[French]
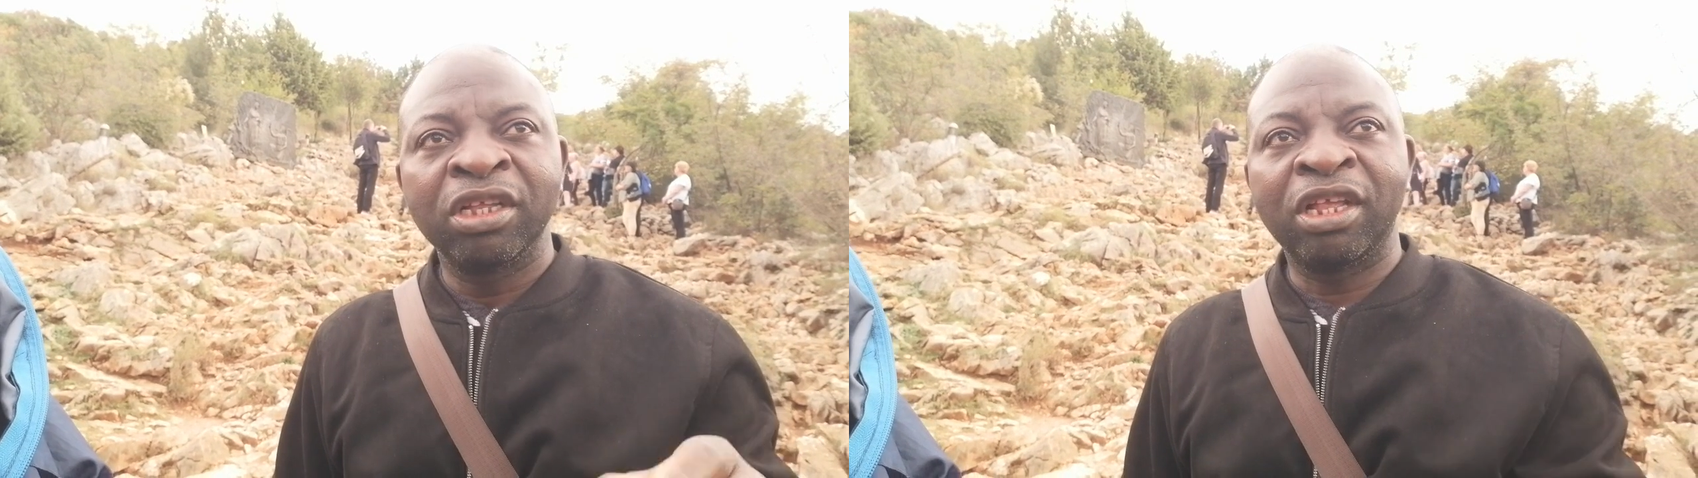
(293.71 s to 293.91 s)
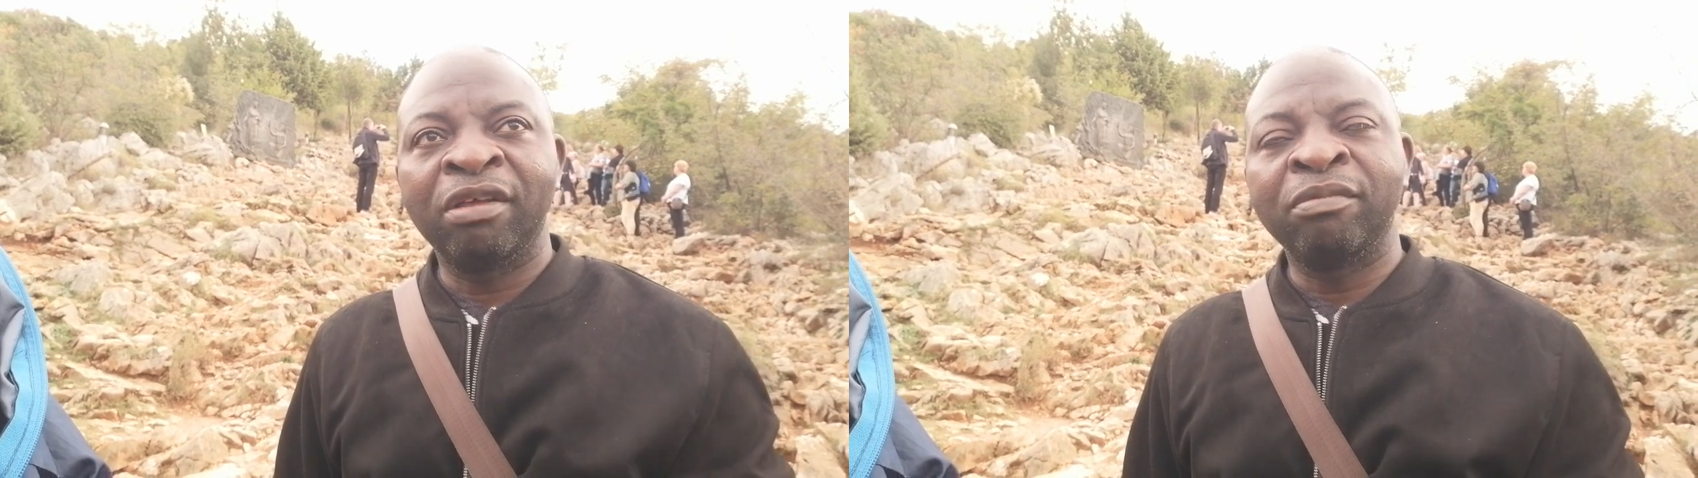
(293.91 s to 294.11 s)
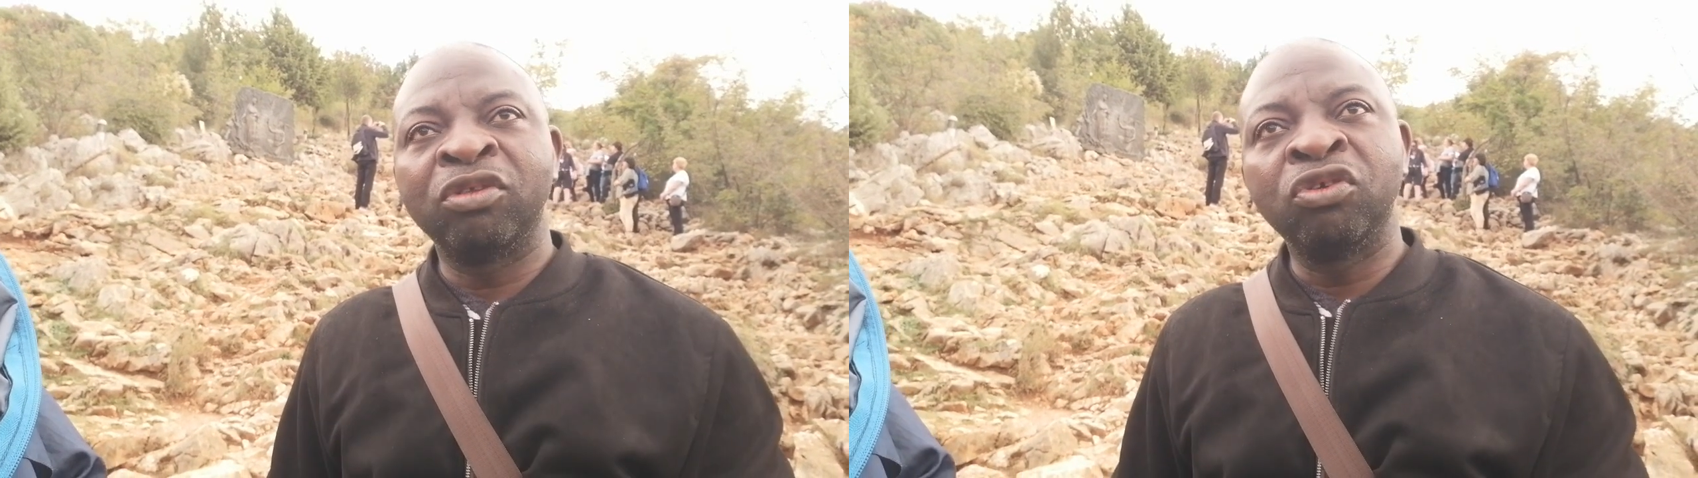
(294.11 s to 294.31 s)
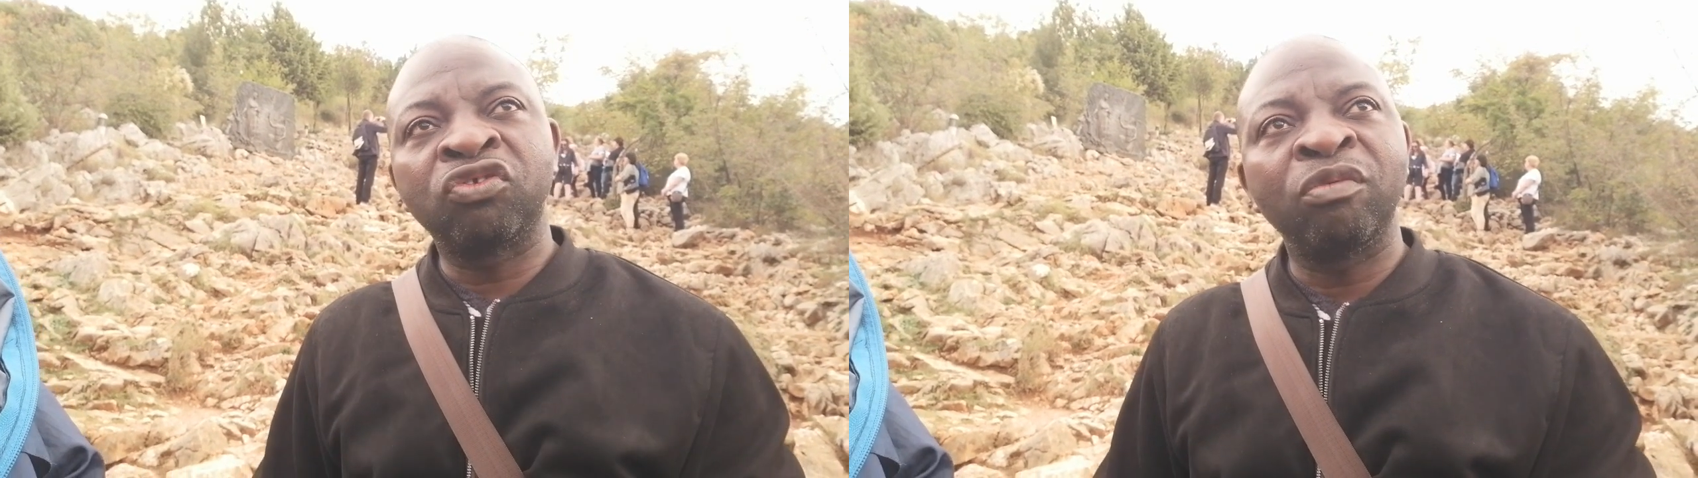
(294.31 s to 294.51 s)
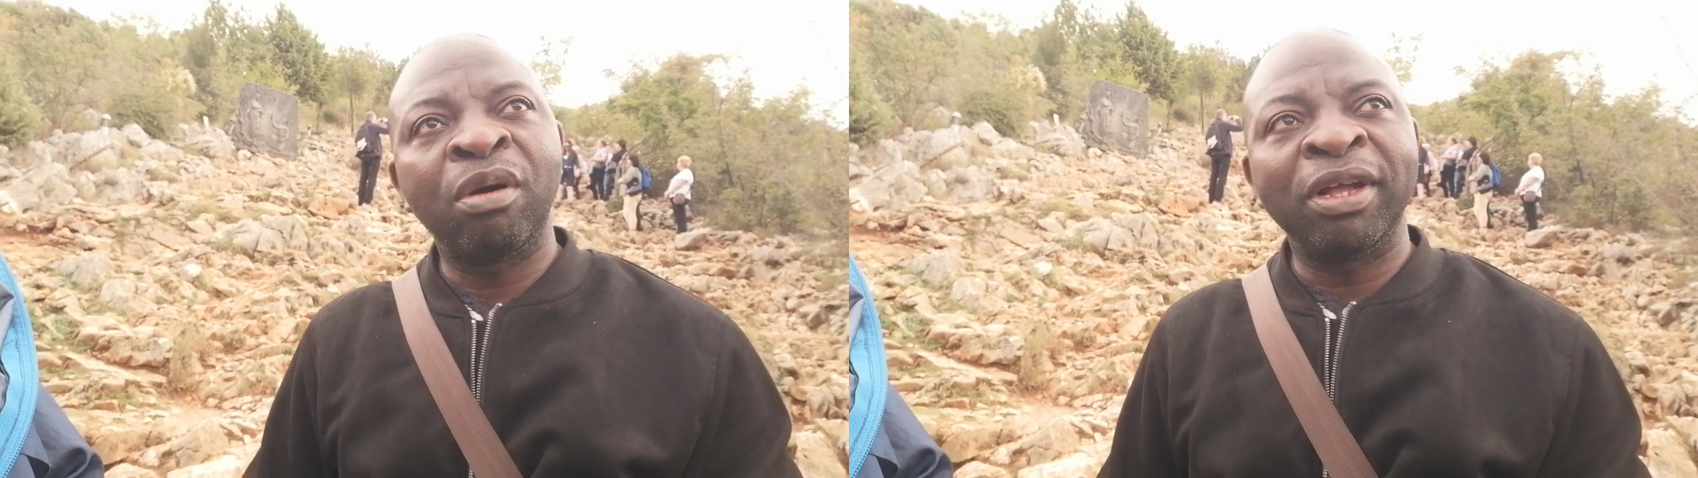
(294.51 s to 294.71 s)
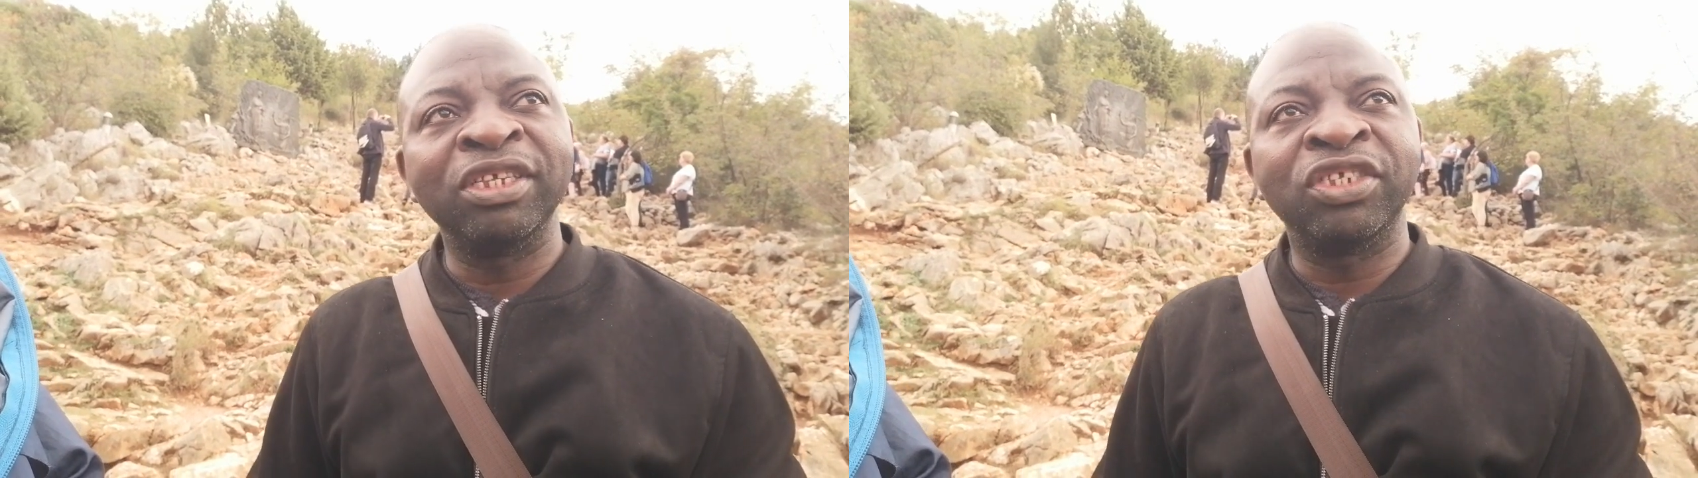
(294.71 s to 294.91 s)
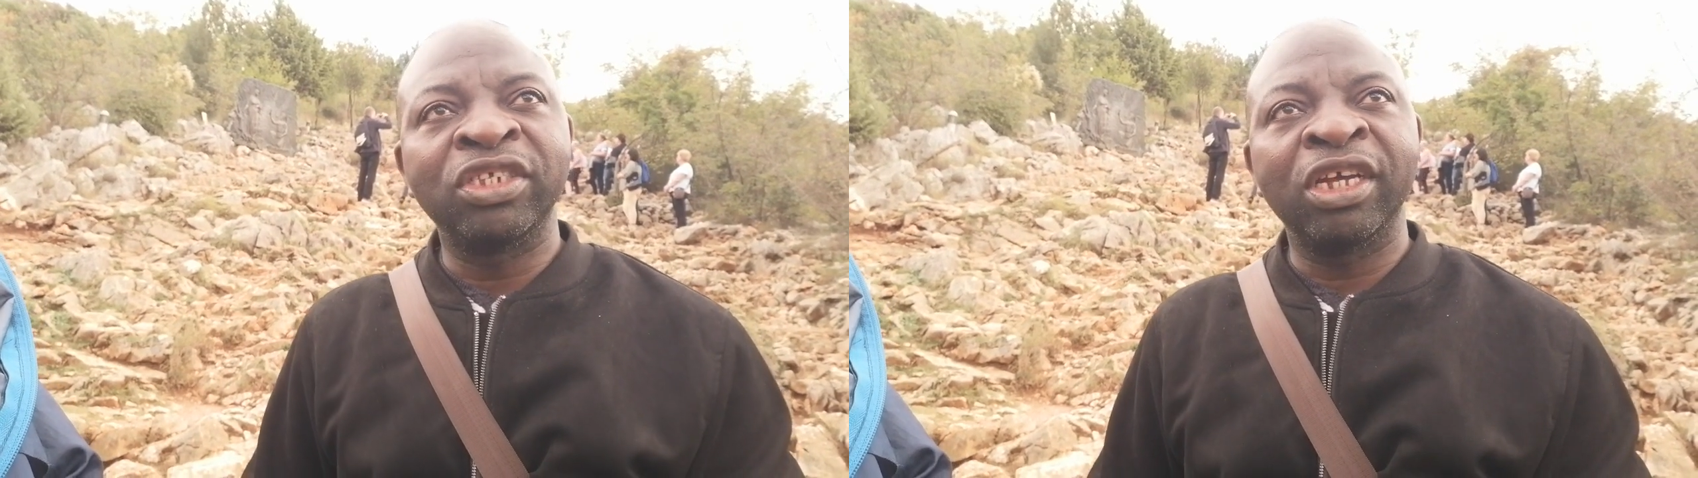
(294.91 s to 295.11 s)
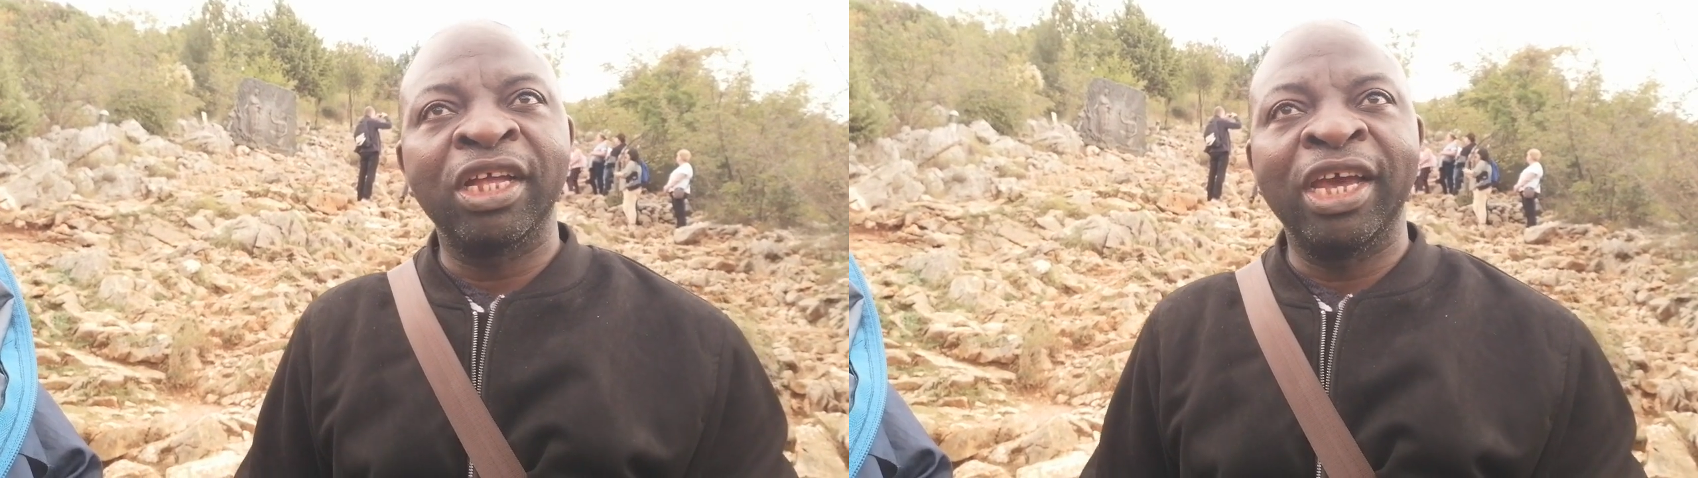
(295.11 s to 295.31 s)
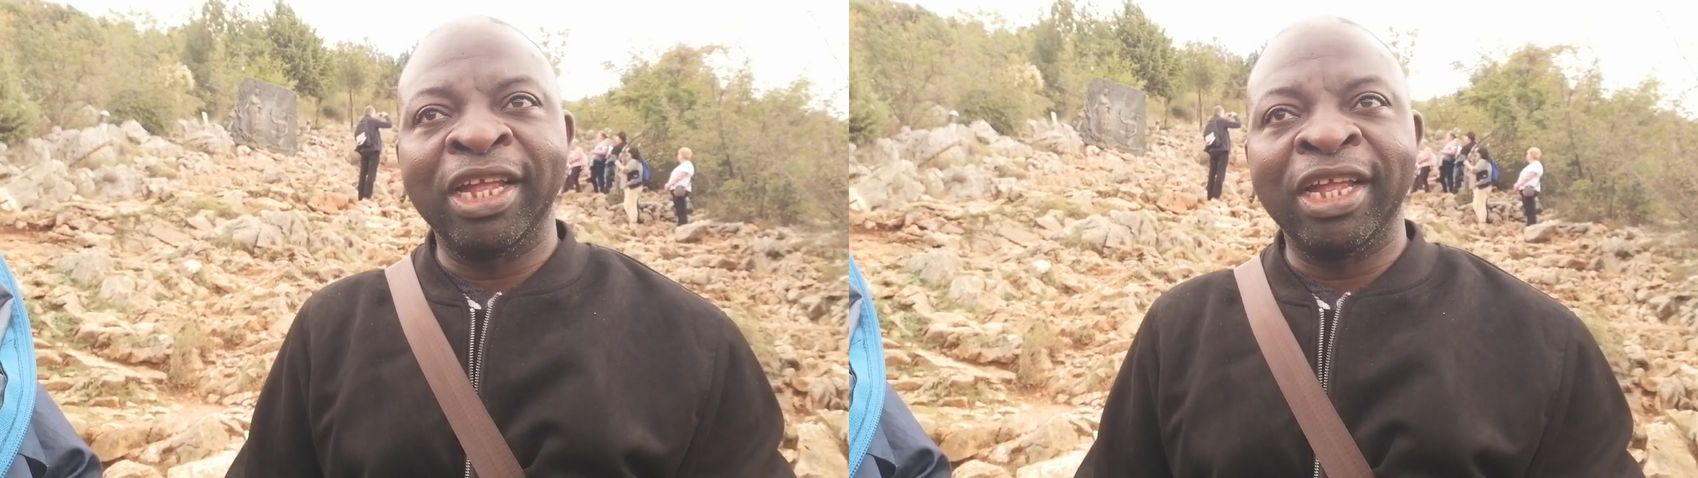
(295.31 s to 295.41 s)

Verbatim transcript: notre maman du ciel